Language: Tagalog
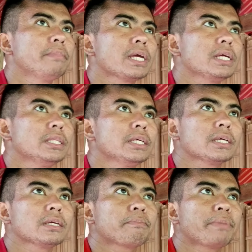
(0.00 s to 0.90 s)

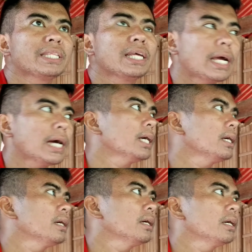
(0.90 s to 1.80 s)
breeding pen nila,
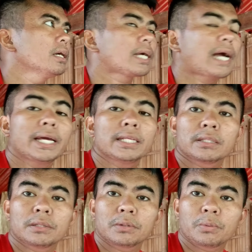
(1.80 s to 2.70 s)
kahit
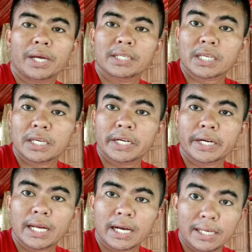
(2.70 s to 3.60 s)
twice a
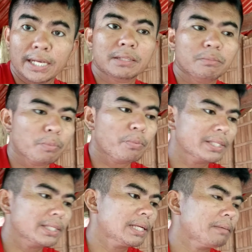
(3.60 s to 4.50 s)
year lang yan, po
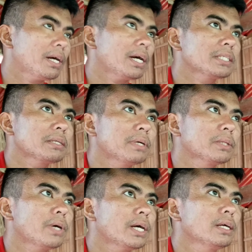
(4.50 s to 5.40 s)
na mga
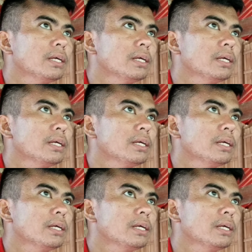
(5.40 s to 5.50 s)
kasimanwa.